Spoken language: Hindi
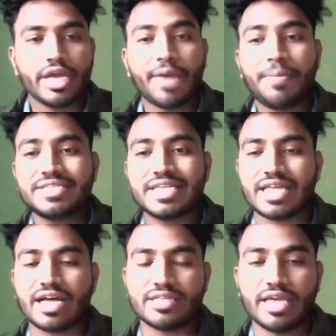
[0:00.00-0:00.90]
ए बी से
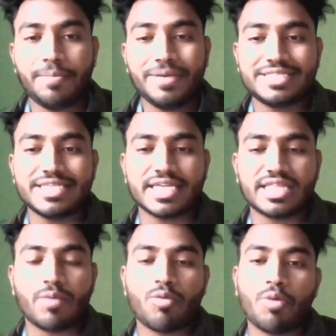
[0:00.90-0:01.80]
था ए बी सी से
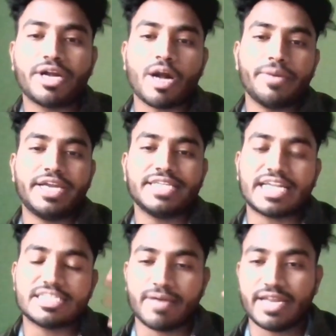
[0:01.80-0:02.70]
था वो भी कम्युनिटी
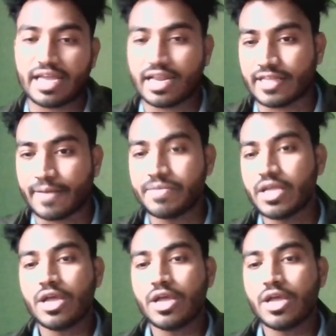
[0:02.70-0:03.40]
साइंस भरे जा रहा था